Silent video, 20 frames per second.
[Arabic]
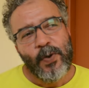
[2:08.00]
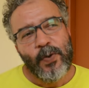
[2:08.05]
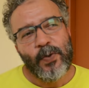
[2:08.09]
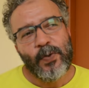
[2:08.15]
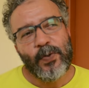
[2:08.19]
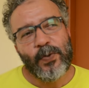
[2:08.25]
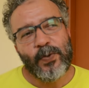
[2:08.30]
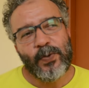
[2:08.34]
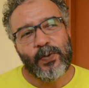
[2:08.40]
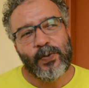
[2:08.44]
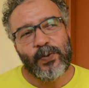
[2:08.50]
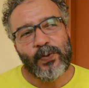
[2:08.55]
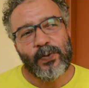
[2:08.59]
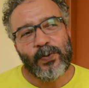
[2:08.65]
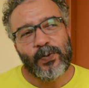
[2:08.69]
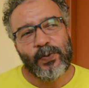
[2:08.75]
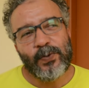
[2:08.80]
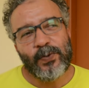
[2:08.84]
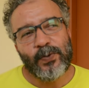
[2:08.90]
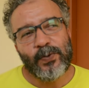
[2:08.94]

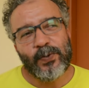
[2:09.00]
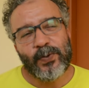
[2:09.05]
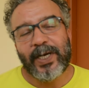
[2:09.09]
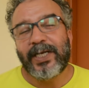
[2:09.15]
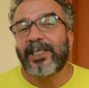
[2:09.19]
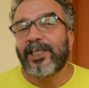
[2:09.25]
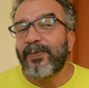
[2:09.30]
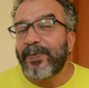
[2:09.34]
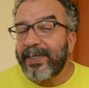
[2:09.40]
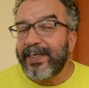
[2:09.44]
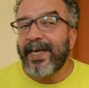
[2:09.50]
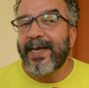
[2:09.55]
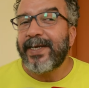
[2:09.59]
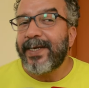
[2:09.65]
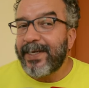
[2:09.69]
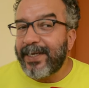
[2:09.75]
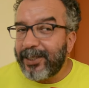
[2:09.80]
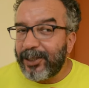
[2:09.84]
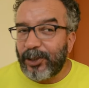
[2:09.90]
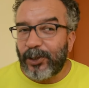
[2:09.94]
وكنتمنى
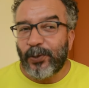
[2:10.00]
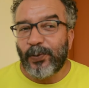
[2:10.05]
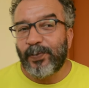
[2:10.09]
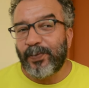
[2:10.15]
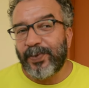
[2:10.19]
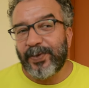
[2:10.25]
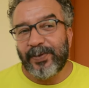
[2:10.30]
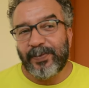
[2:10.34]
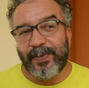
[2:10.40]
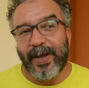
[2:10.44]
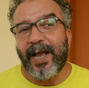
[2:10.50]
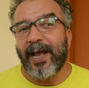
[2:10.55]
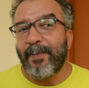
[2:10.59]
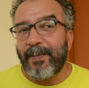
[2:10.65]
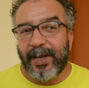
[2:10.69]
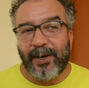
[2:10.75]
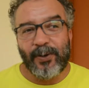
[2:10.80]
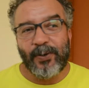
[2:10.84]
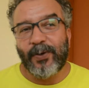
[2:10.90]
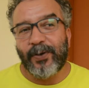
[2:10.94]
اننا نجيو
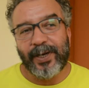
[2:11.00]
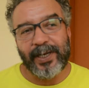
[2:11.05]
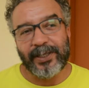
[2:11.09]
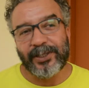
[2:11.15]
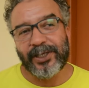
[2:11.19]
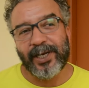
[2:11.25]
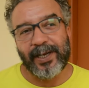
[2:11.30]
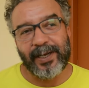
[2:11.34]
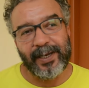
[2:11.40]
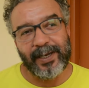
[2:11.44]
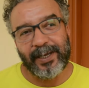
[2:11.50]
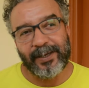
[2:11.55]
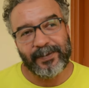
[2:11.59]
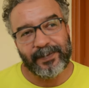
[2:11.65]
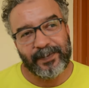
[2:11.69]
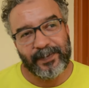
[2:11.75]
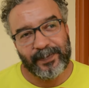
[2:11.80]
باعمال اخرى ان شاء الله